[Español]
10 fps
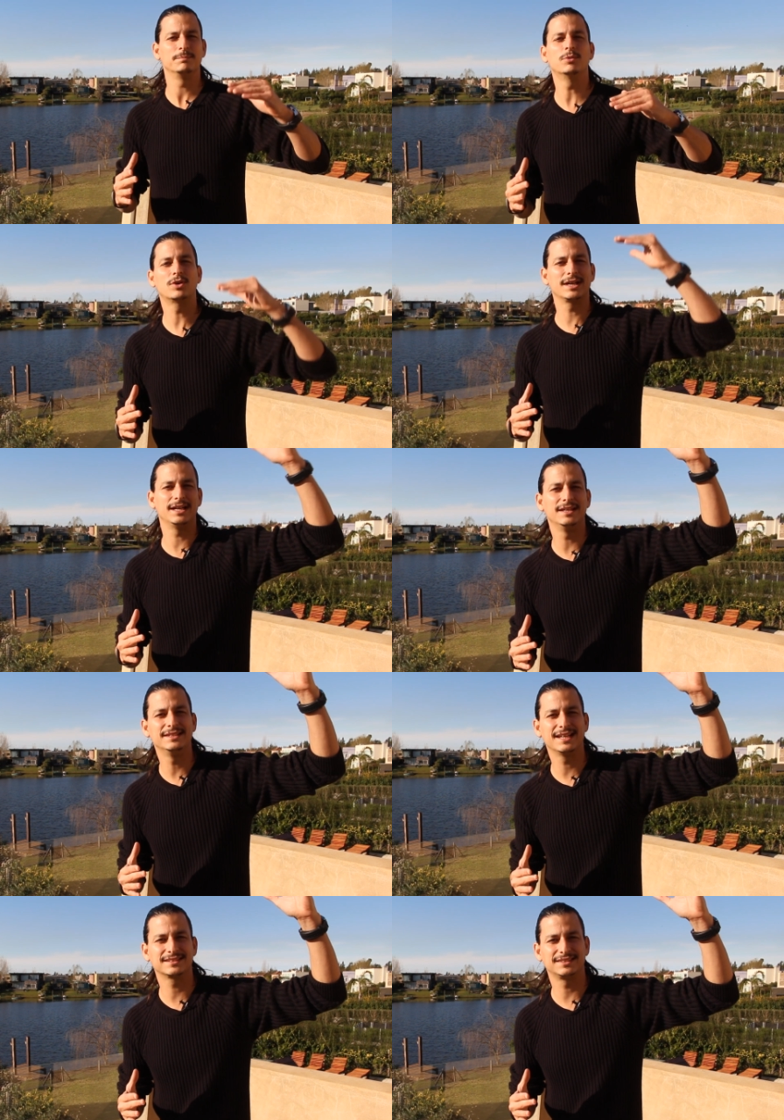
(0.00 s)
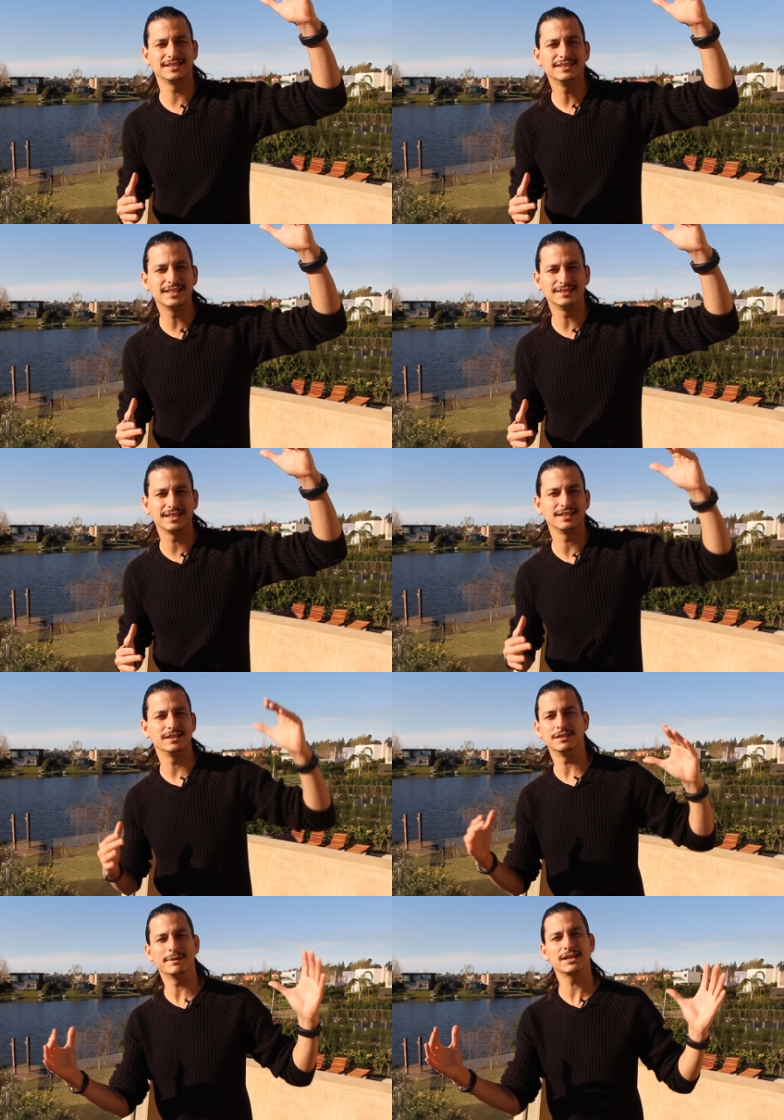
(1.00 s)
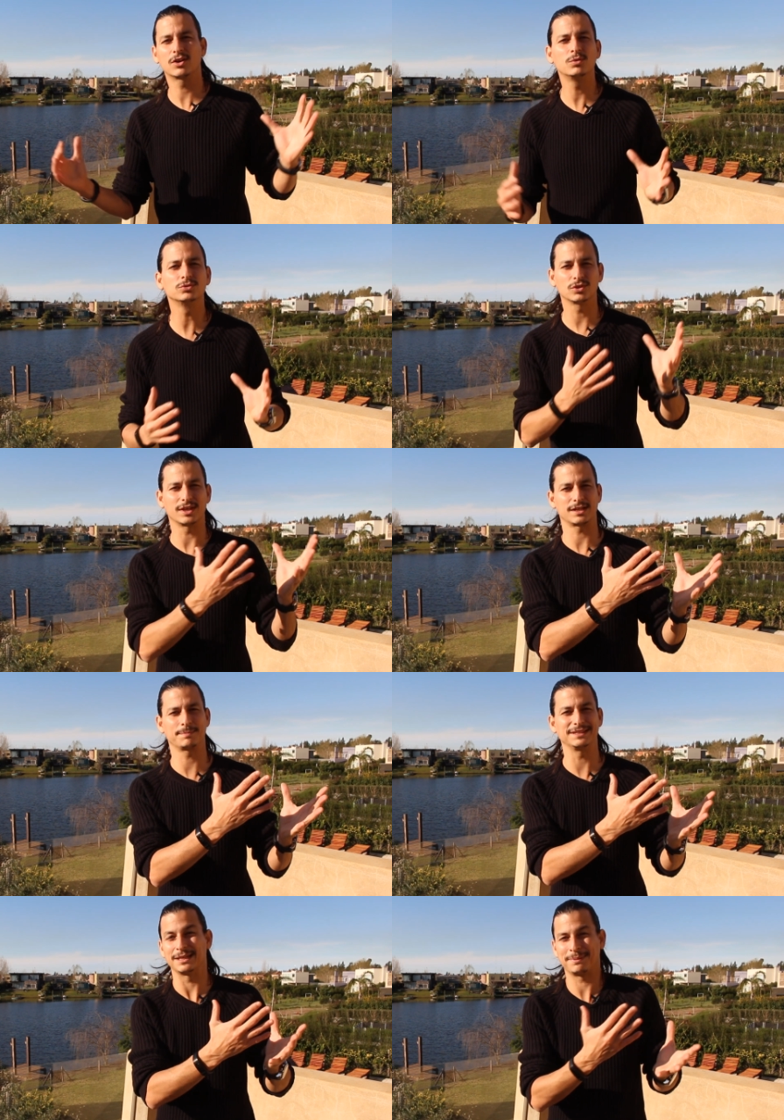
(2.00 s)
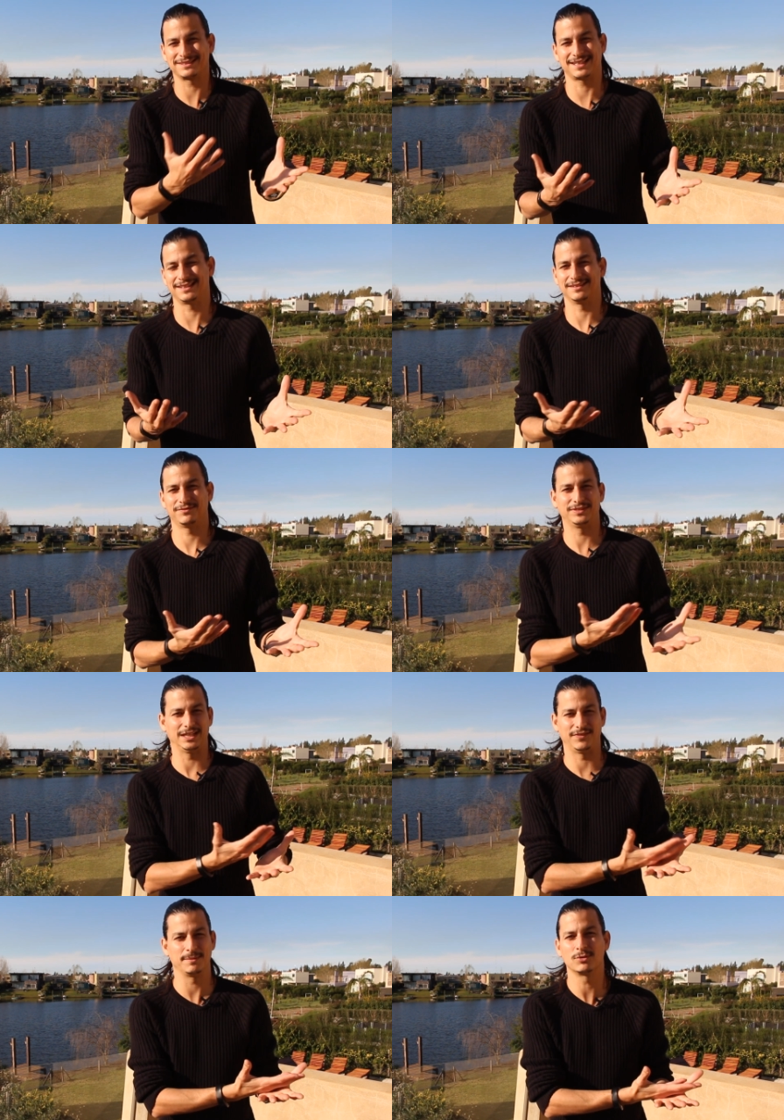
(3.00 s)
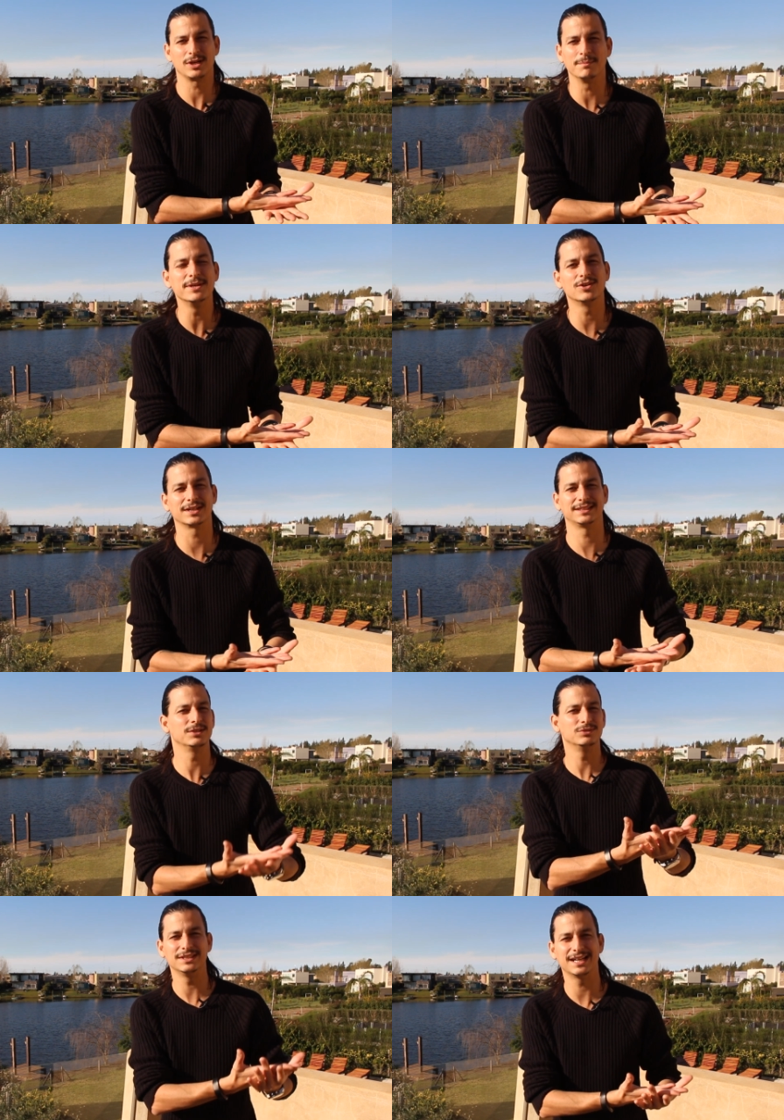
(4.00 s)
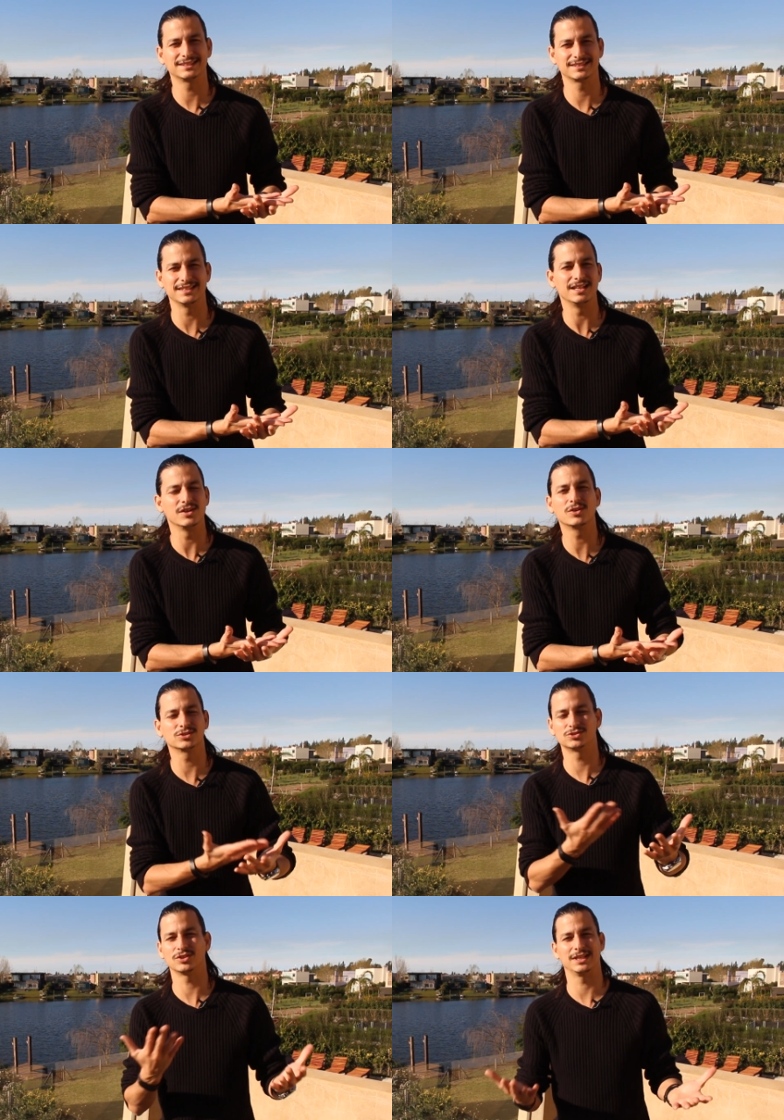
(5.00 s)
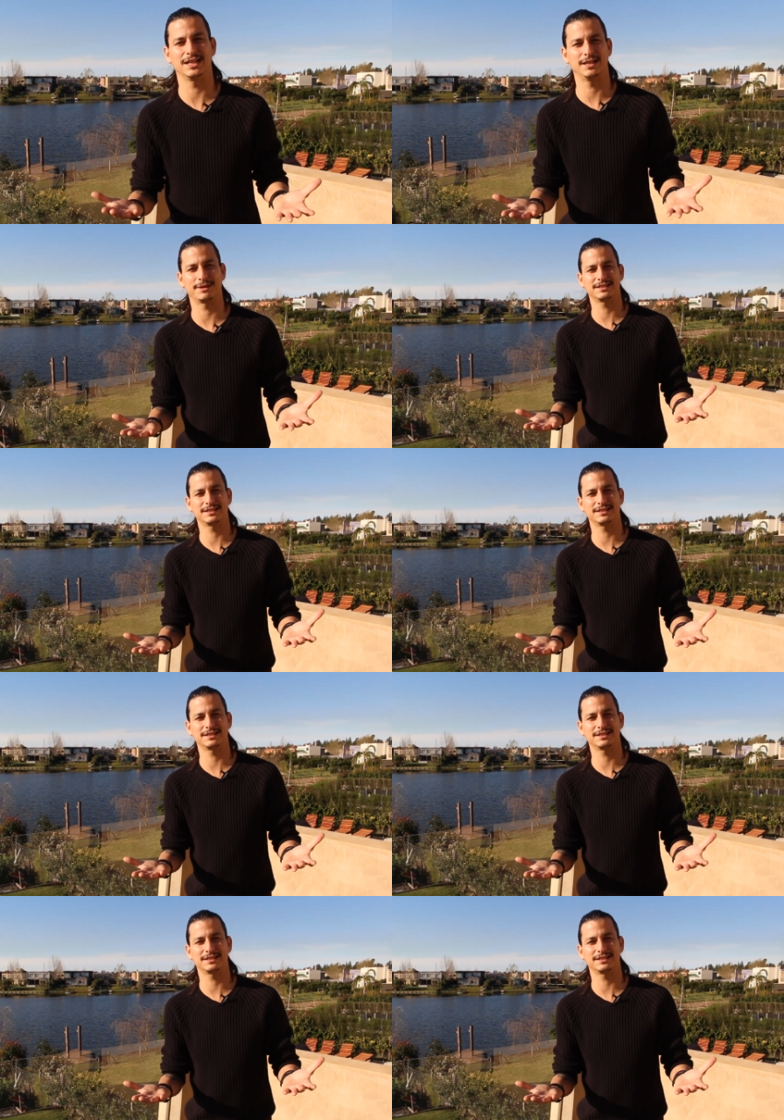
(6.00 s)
busquen la línea ascendente y vayan juntos de repente. Y pasa que te firma un amigo que tiene un día antes en el negocio y la